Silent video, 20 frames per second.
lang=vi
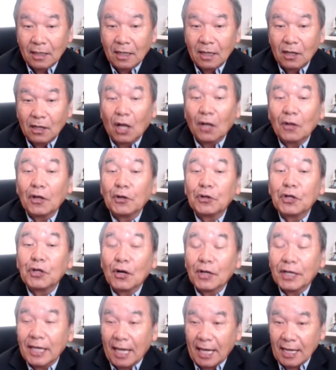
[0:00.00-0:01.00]
lòng đó
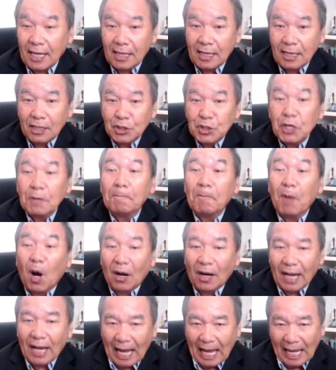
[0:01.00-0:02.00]
cho cái chỉ bỏ
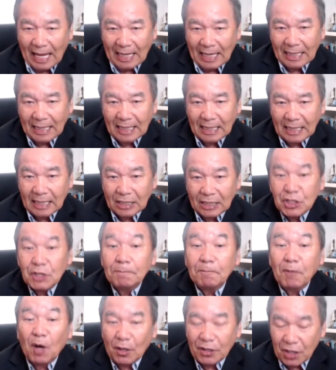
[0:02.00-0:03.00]
đá chỉ
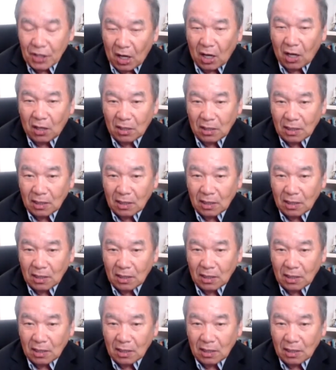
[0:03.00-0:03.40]
bỏ dầu